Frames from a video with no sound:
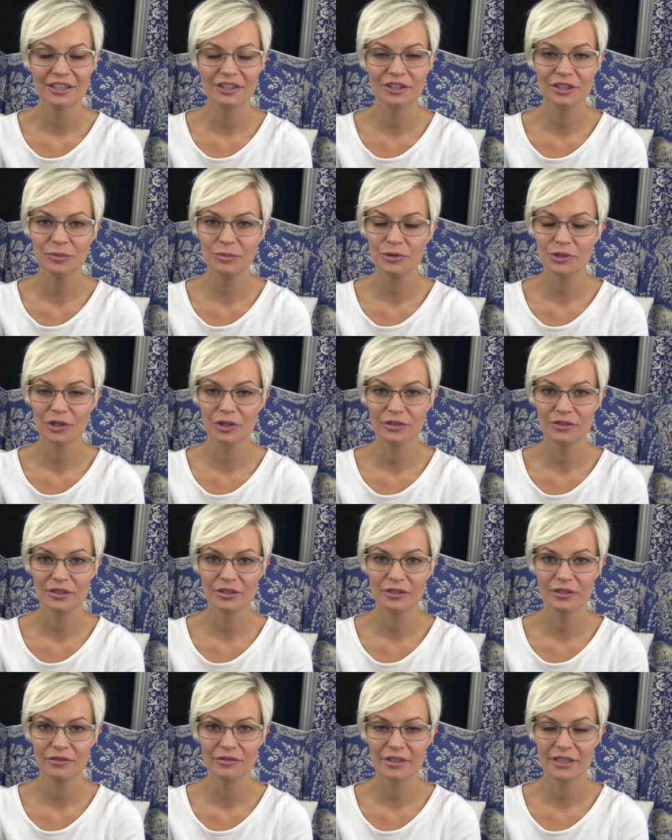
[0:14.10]
dziś
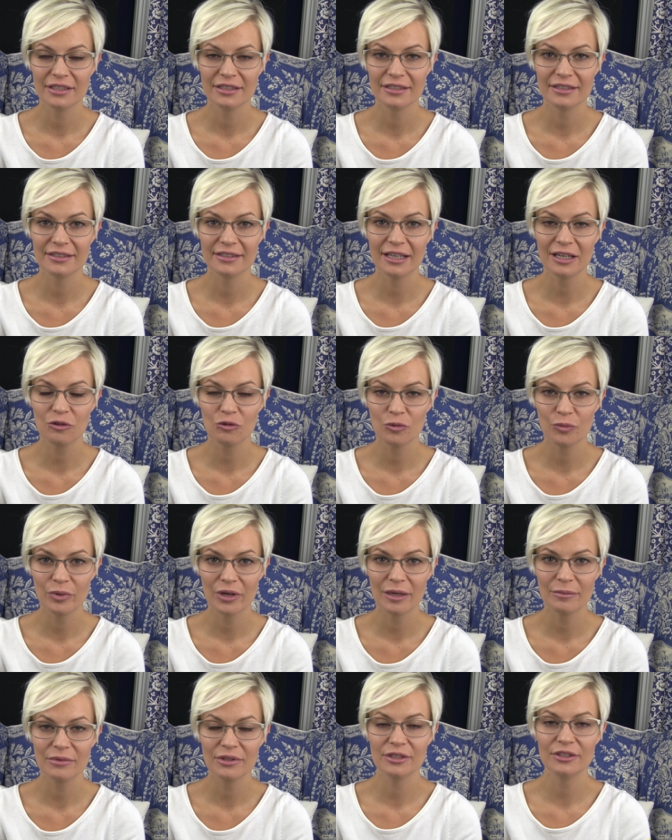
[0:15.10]
przychodzę do Was z
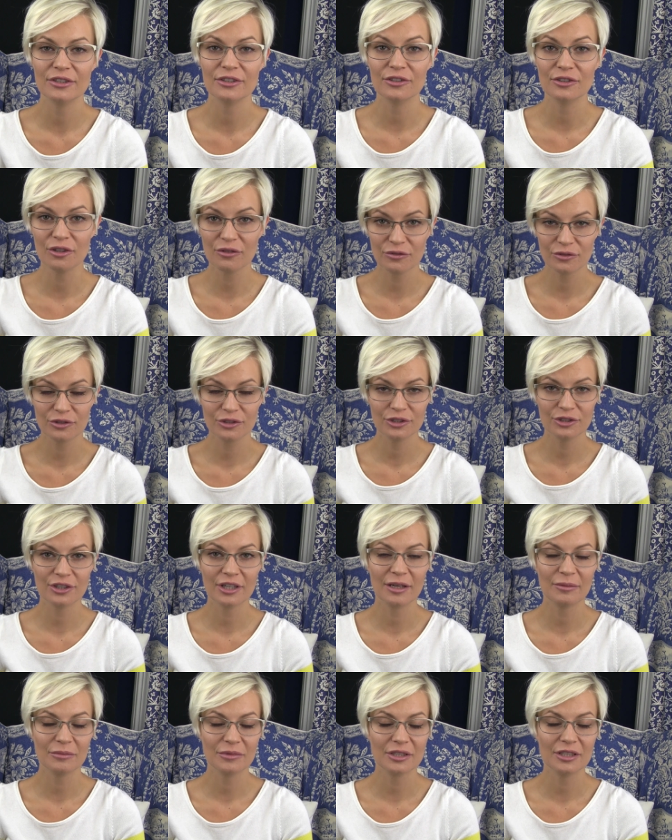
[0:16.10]
zakupami, z
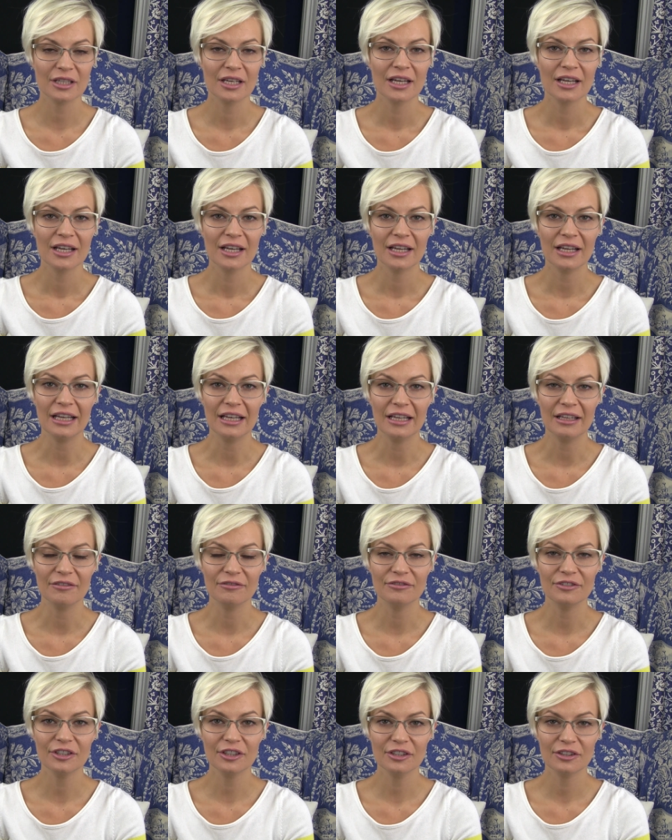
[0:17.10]
nowościami
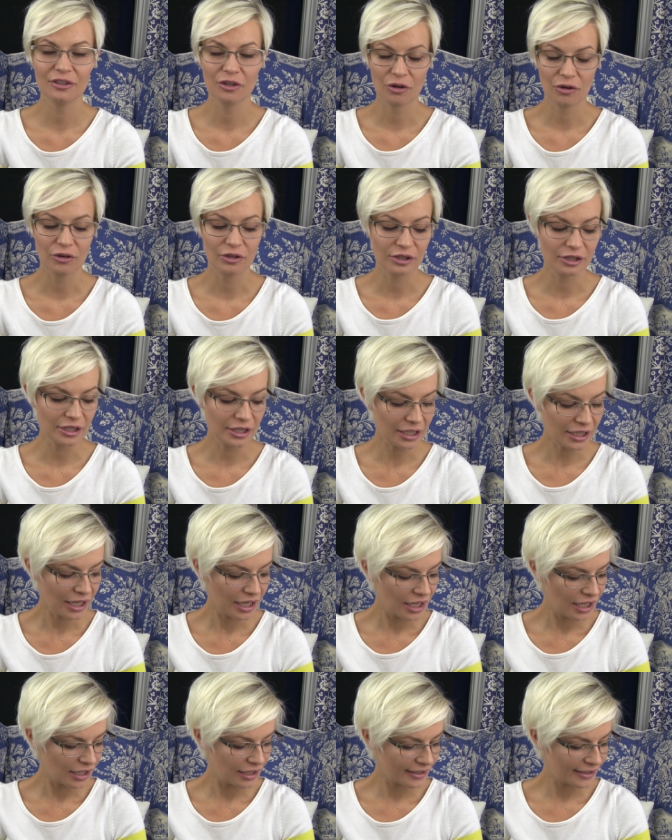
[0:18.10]
e, Wiktorii.
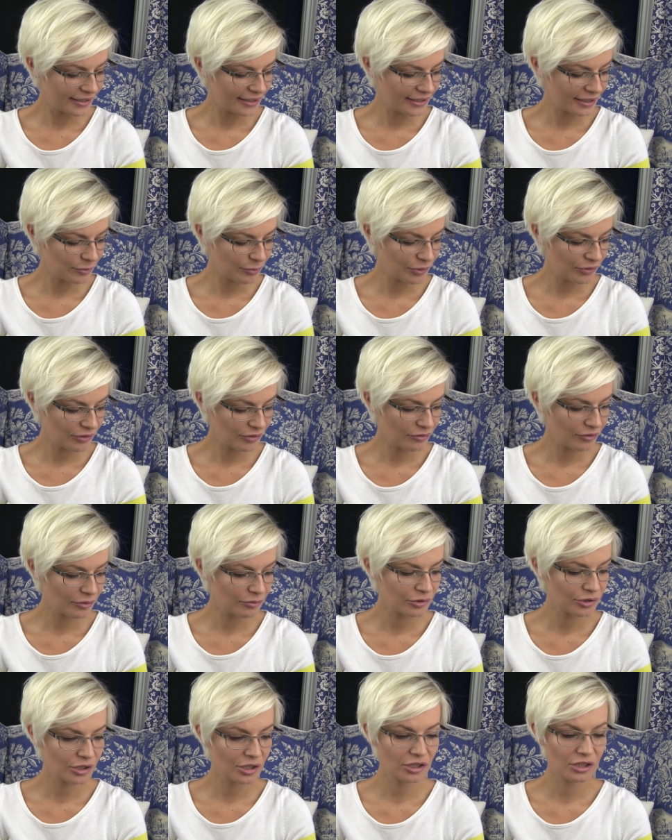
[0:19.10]
E, I powiem
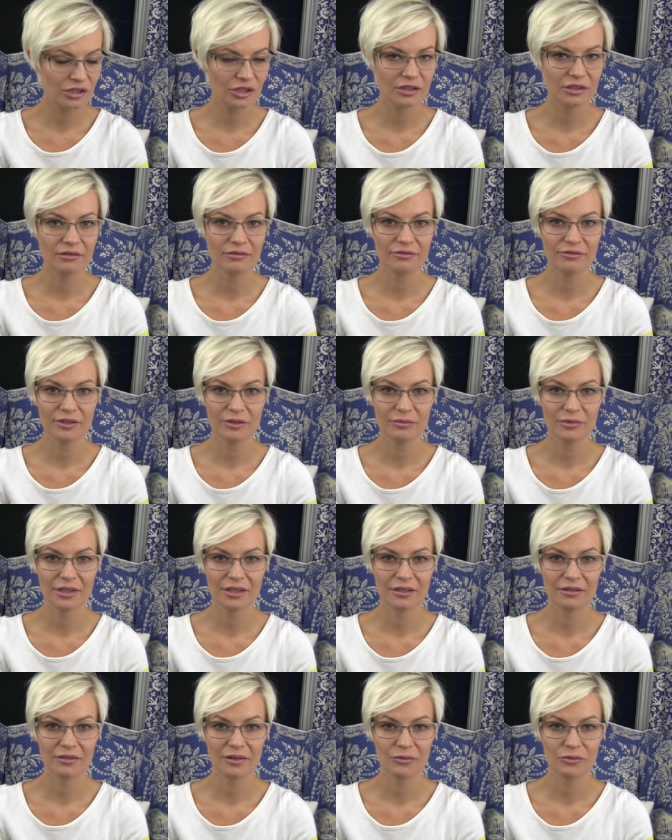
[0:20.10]
Wam szczerze, że ten film
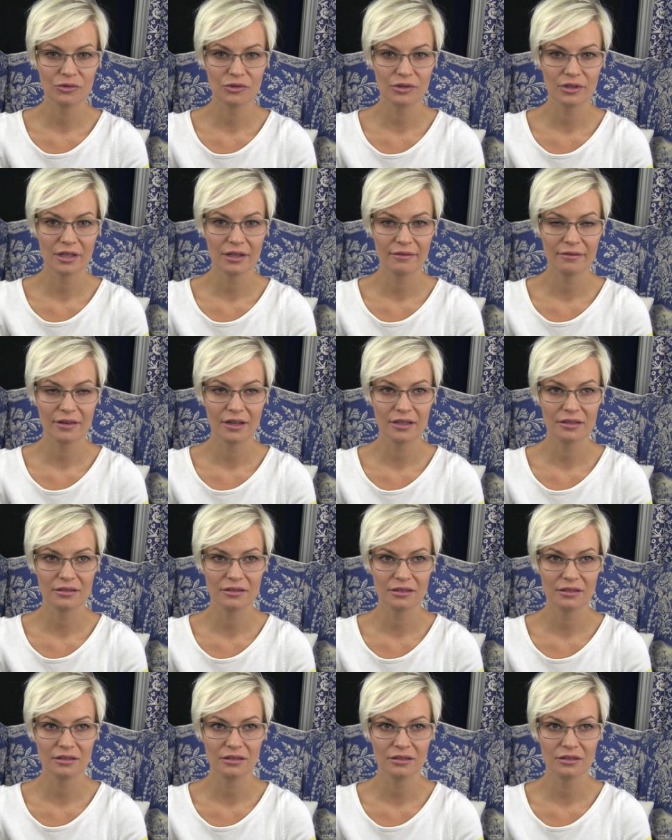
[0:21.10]
nagrywam już dla
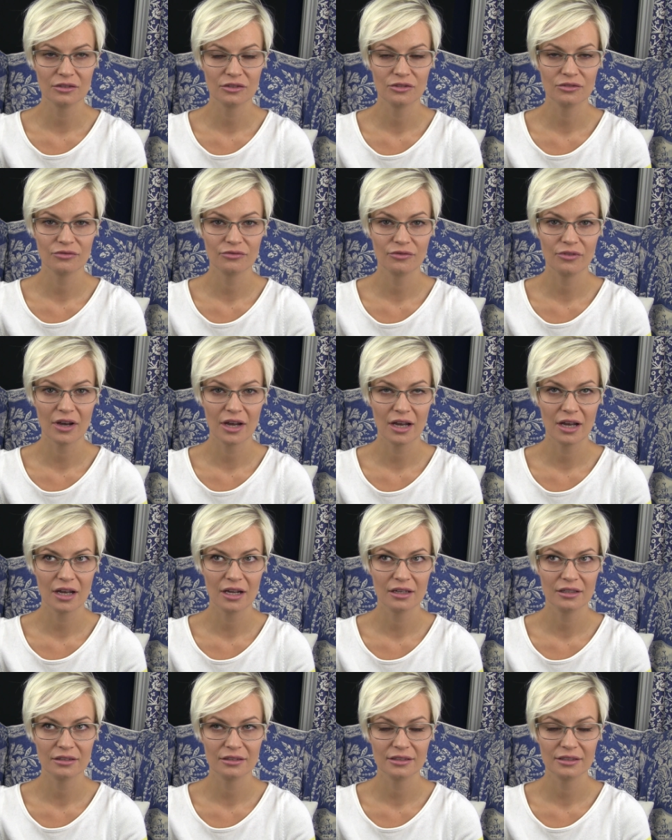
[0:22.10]
Was
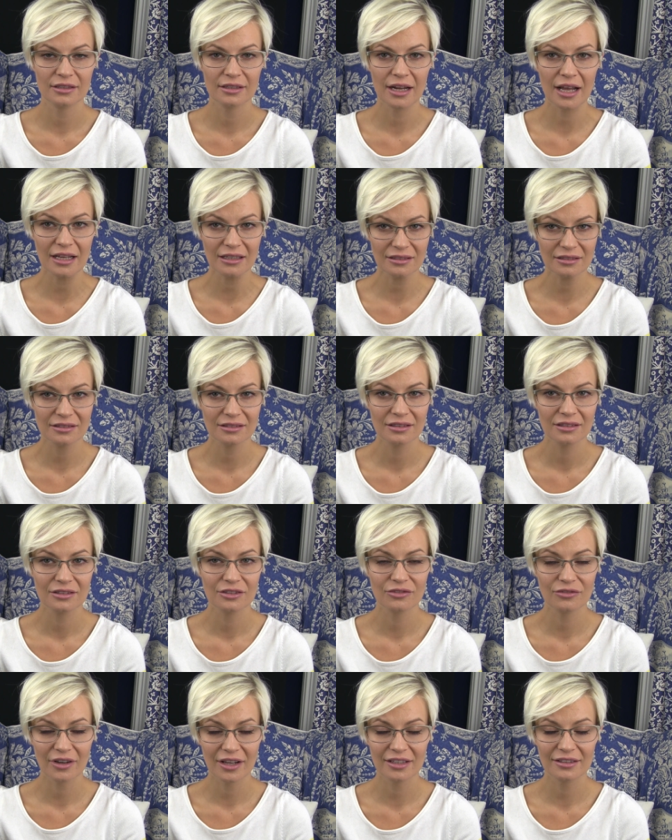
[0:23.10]
czwarty raz.
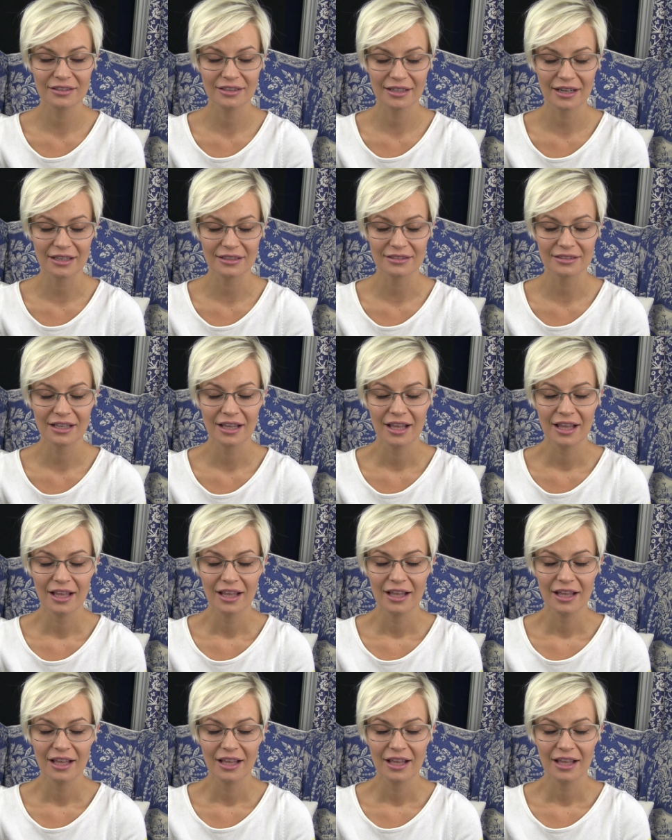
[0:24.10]
Czwarty raz